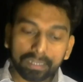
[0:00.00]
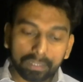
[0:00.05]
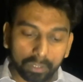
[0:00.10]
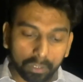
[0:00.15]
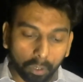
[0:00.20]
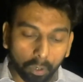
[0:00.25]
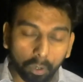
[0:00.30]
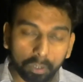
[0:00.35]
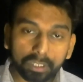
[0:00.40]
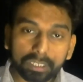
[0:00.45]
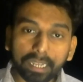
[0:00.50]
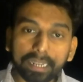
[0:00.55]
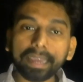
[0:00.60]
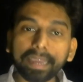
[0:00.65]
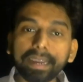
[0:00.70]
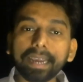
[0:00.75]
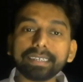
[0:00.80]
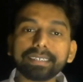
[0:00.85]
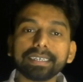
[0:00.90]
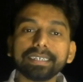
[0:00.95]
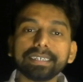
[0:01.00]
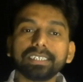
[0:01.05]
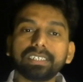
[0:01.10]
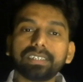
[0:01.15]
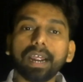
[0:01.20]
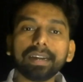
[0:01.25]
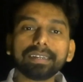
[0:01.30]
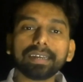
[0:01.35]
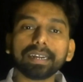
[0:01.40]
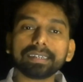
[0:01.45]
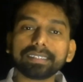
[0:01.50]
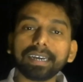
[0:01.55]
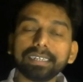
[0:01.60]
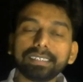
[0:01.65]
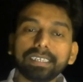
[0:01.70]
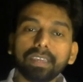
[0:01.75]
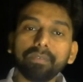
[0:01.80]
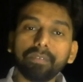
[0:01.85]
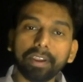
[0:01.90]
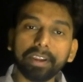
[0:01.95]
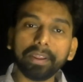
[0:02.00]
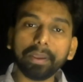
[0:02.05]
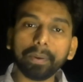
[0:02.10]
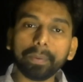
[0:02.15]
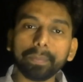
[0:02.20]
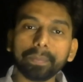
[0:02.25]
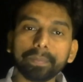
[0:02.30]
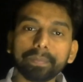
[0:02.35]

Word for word: तो चलिए गाइस स्टार्ट करते हैं आज की वीडियो